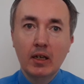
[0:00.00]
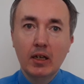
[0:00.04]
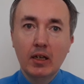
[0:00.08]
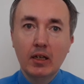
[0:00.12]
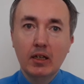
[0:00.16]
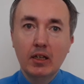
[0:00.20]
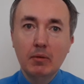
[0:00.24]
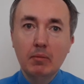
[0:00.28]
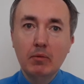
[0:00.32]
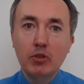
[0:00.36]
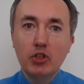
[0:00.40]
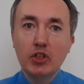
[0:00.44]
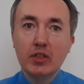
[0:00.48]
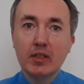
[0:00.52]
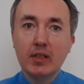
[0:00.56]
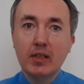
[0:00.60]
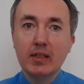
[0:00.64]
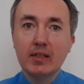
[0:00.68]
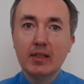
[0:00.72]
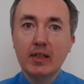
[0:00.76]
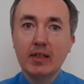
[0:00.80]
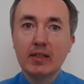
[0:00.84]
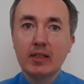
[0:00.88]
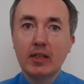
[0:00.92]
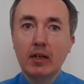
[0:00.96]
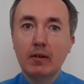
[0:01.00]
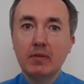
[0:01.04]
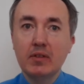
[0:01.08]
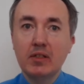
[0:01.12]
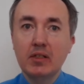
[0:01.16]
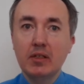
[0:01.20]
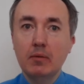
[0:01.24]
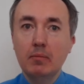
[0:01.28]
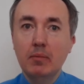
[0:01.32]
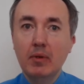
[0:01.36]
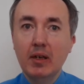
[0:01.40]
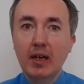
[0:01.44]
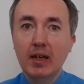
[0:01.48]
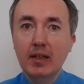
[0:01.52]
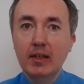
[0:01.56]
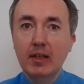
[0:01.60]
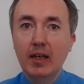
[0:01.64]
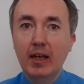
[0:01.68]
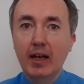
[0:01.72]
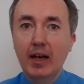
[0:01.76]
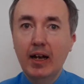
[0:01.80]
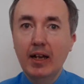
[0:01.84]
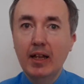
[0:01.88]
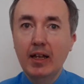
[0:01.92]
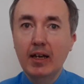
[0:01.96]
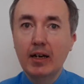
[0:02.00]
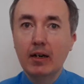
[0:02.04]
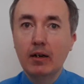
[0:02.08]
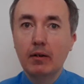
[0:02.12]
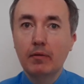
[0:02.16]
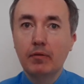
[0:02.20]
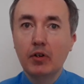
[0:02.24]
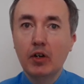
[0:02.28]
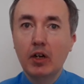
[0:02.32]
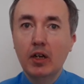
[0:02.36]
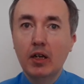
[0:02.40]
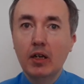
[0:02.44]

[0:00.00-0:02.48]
Химический состав семян и орехов,